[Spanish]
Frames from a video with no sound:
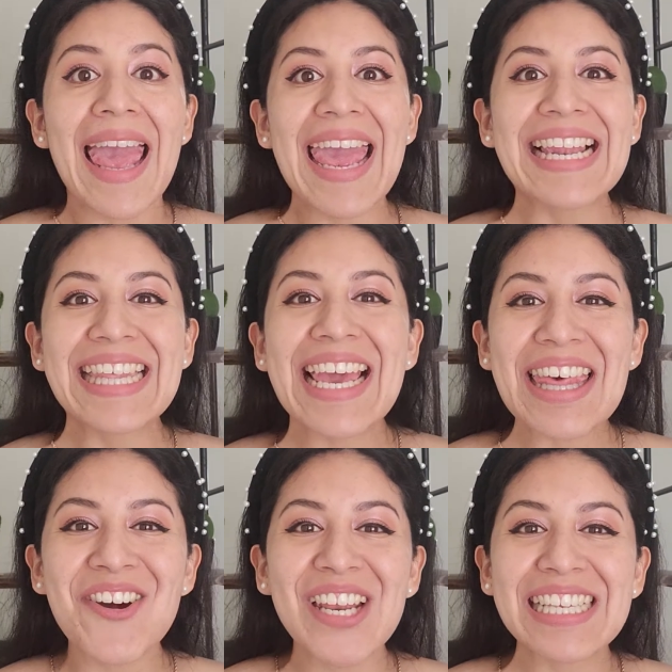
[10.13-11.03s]
El día
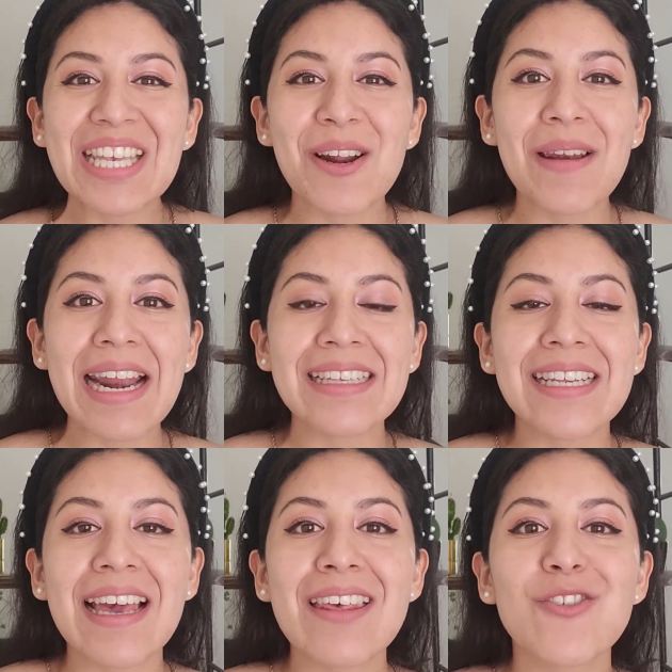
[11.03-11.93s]
de hoy les quiero hablar
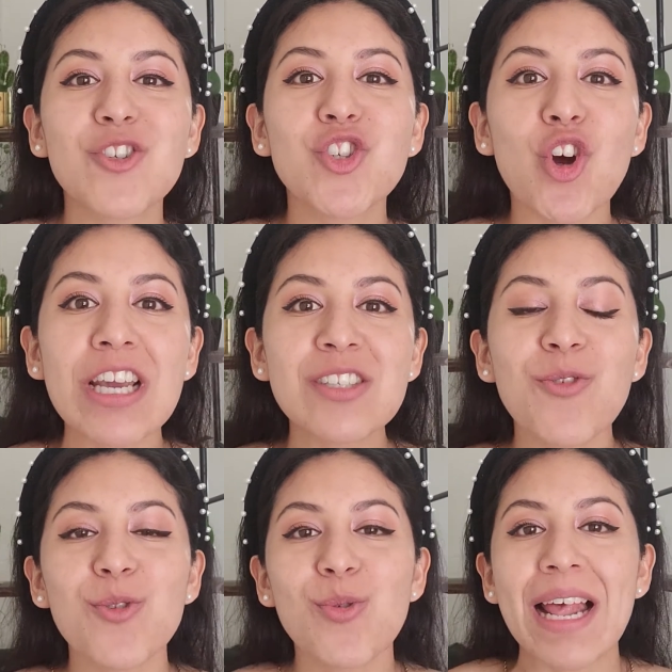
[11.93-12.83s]
acerca de los choques
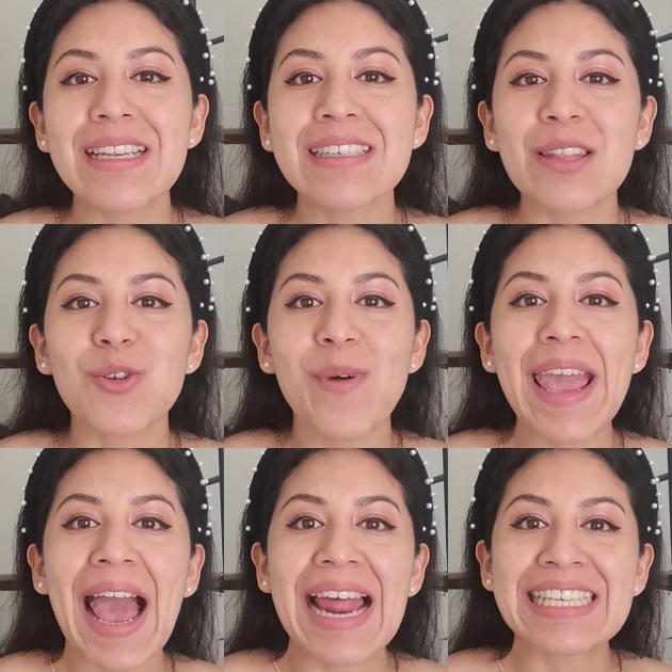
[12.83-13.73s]
culturales que tuve
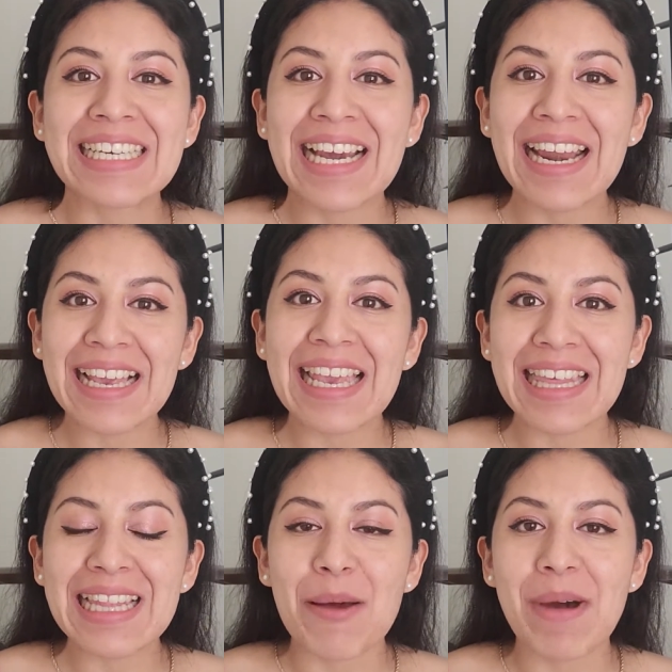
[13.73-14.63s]
al llegar aquí a
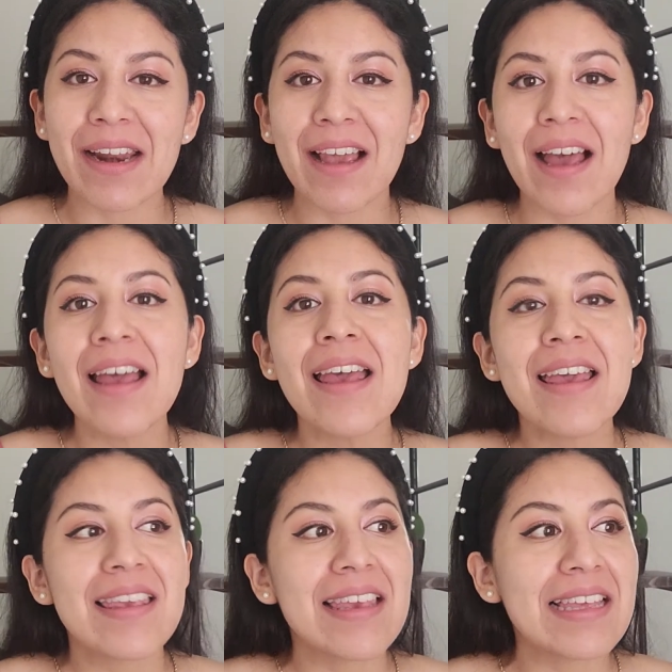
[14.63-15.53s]
Dinamarca
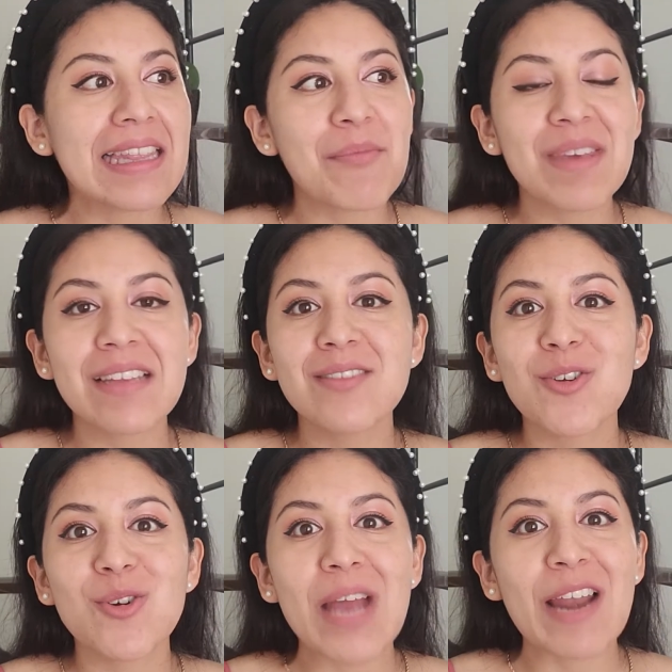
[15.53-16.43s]
y también
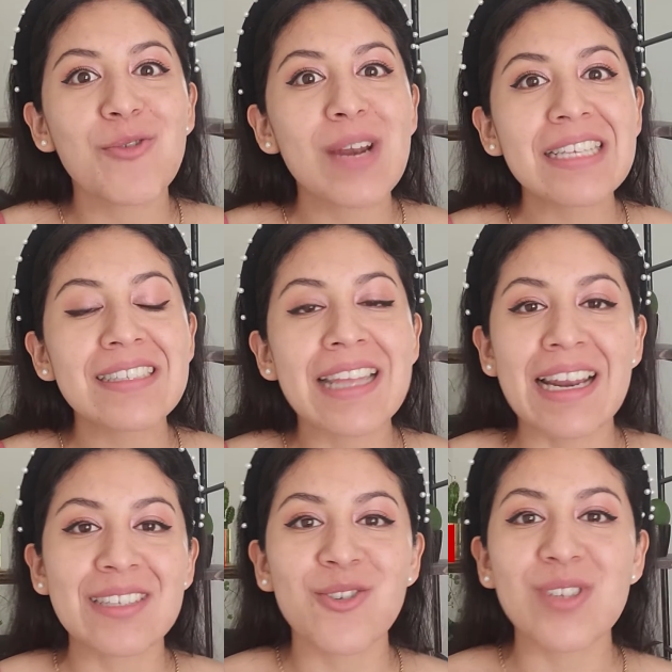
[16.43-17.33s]
son algunas de
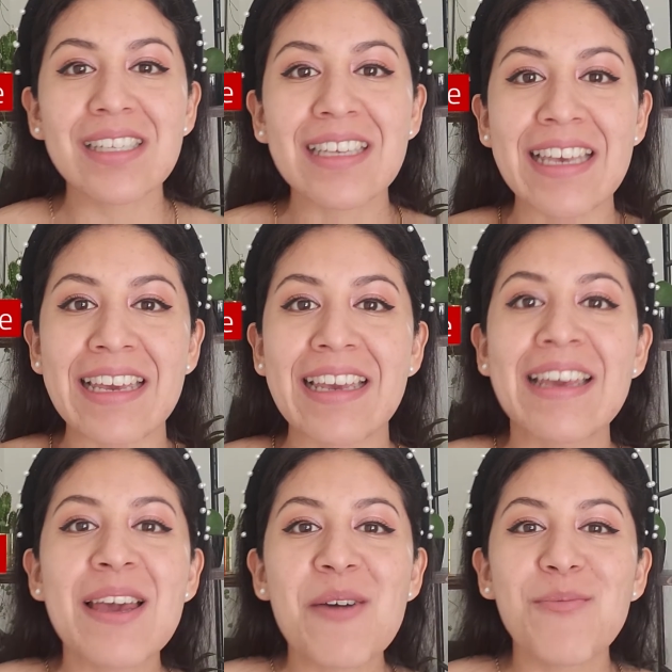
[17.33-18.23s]
las cosas que
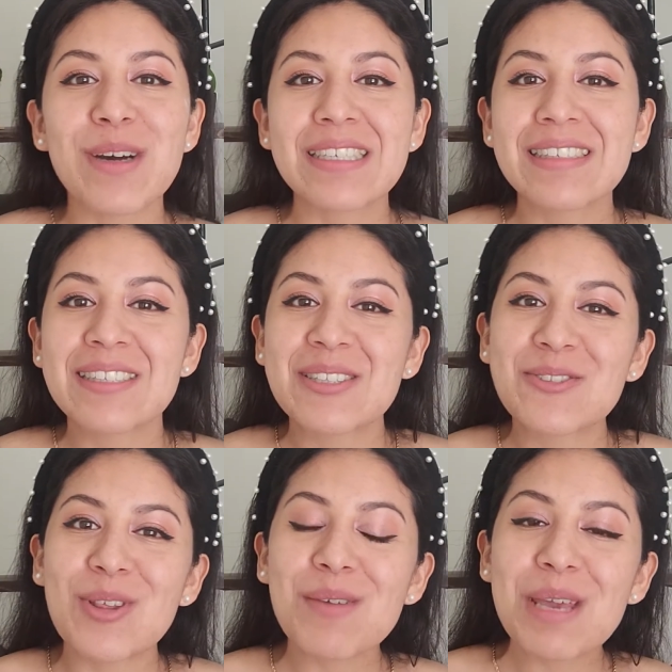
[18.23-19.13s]
pues
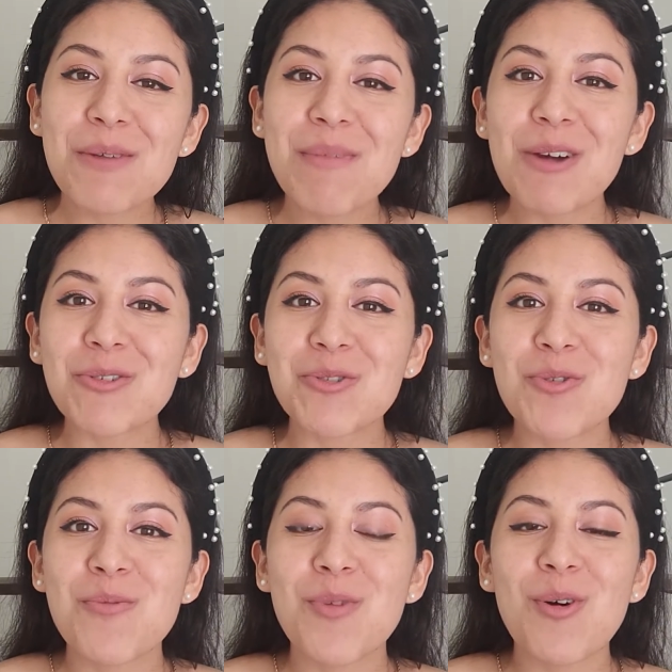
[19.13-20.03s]
todavía no me
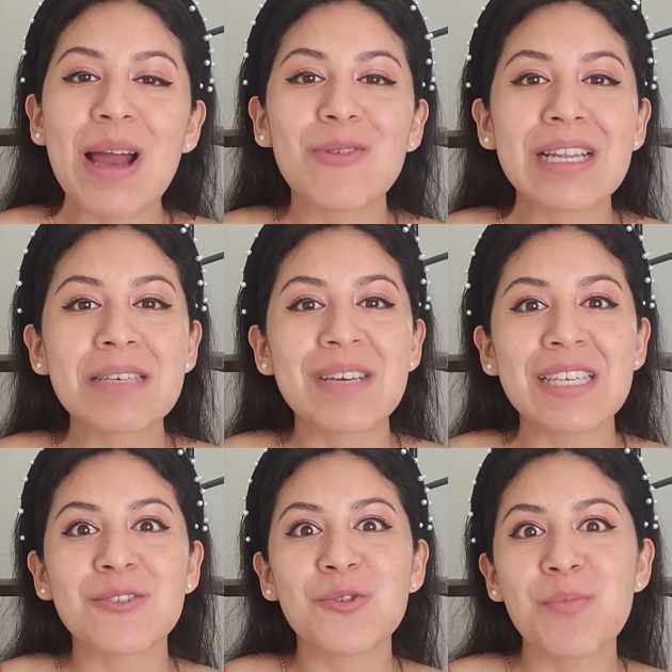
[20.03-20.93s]
acostumbro, algunas se me
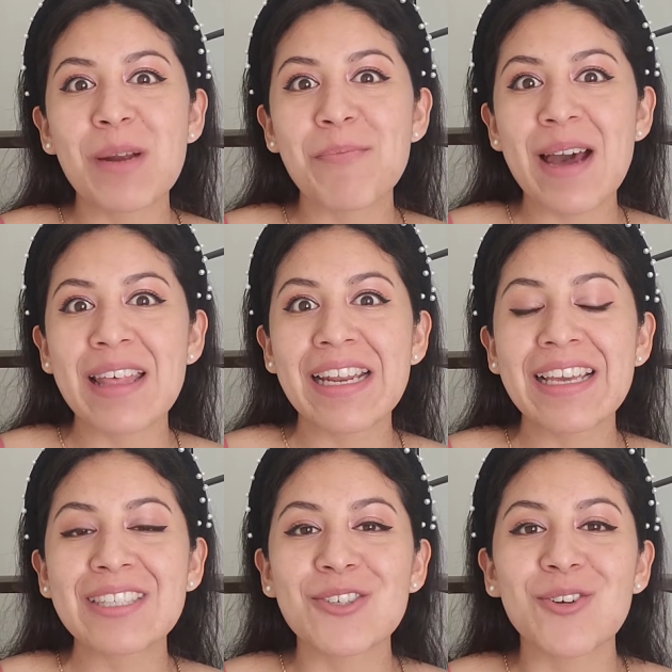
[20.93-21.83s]
hacen súper
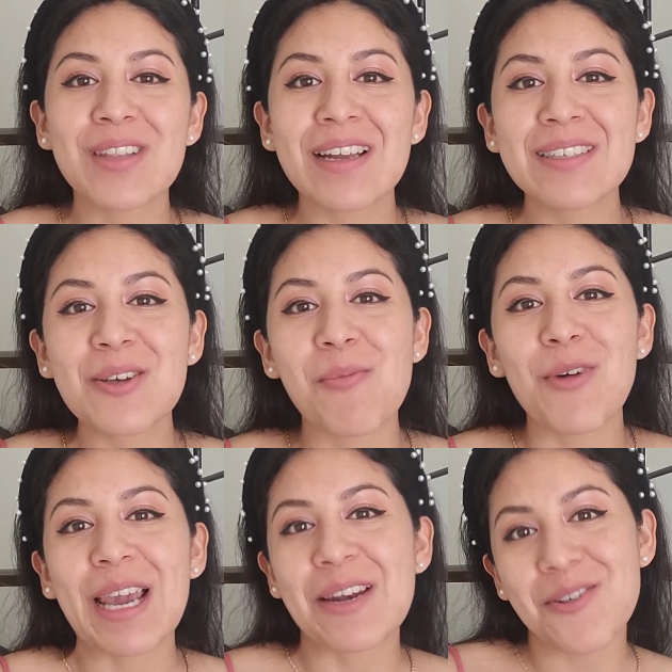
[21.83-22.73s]
padres y otras como
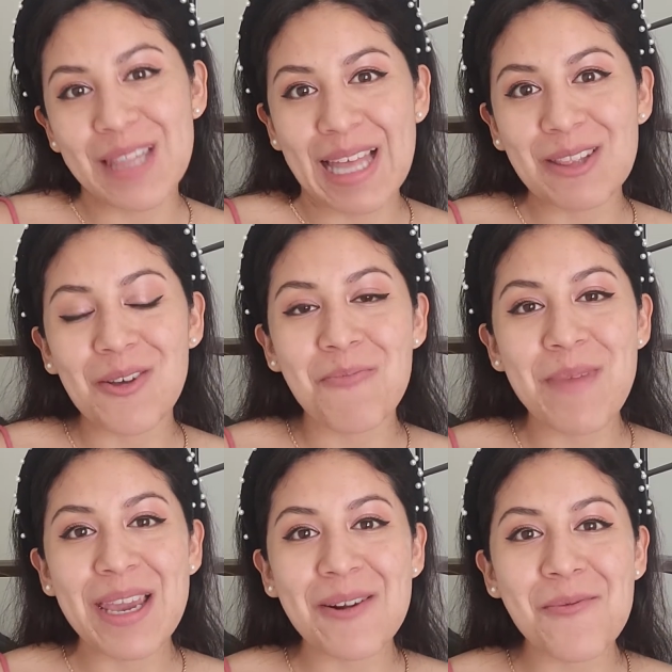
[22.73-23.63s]
que no tanto,
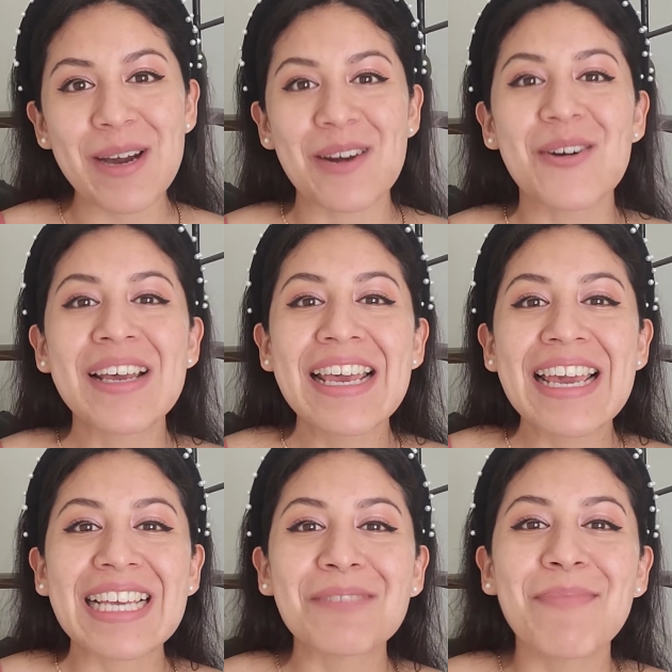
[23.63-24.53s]
pero bueno,
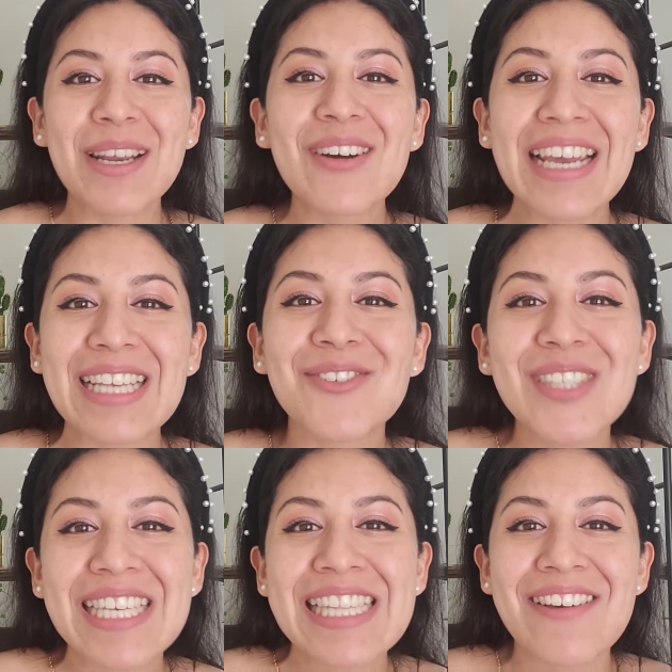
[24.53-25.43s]
espero que les guste este